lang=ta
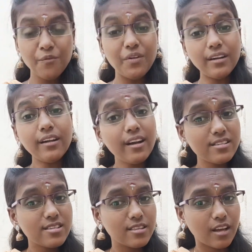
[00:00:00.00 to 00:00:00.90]
வெற்றி
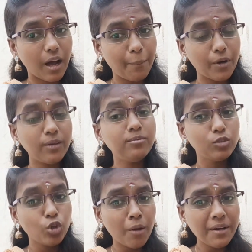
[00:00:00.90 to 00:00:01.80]
அடைஞ்சதுக்கு அப்புறம்
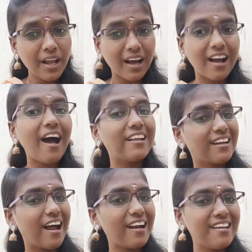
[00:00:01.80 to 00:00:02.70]
நோவினாக அந்த
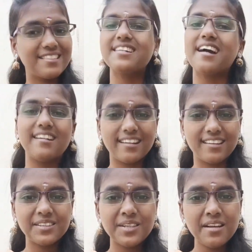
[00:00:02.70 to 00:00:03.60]
நாணயத்தை
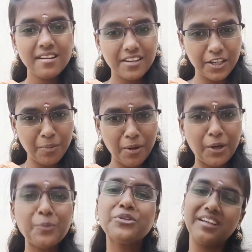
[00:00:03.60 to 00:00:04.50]
காட்டுறாரு ரெண்டு
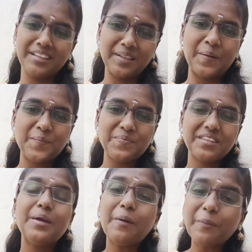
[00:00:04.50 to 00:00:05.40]
பக்கமும் தலைதான்
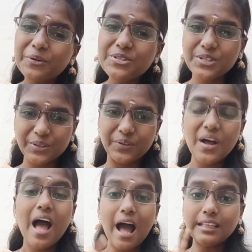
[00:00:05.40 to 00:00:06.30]
இவ புரிஞ்சிருக்கும்
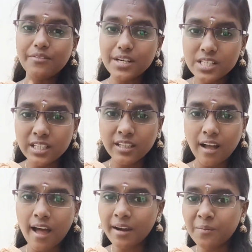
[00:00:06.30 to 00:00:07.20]
அந்த வெற்றிக்கு
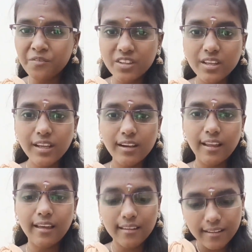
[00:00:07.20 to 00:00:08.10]
காரணம் விதி
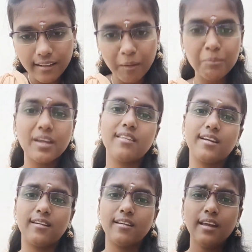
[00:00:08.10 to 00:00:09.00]
இல்ல நம்பிக்கை
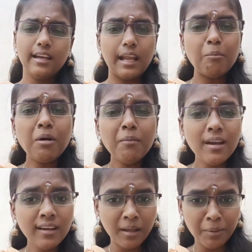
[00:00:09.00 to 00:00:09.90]
தான் நம்ம
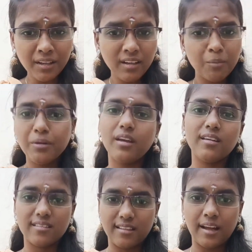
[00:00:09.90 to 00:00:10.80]
மேல நமக்கு நம்பிக்கை
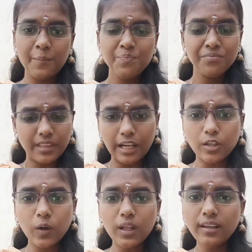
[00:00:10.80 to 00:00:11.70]
இருந்தா
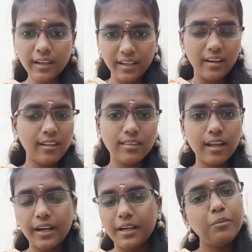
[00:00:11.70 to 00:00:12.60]
தற்கொலைங்கிற
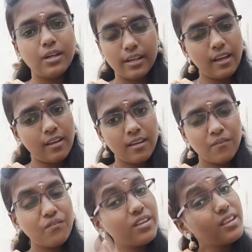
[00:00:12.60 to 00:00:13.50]
எண்ணத்துக்கே இடம் இல்லையே
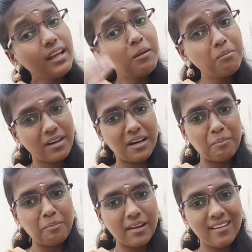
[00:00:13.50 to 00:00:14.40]
விதியை நம்புற
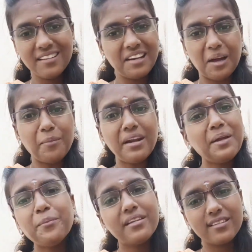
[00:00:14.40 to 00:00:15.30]
நம்ம நம்மளை
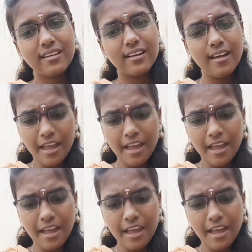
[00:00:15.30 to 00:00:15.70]
நம்புறது இல்ல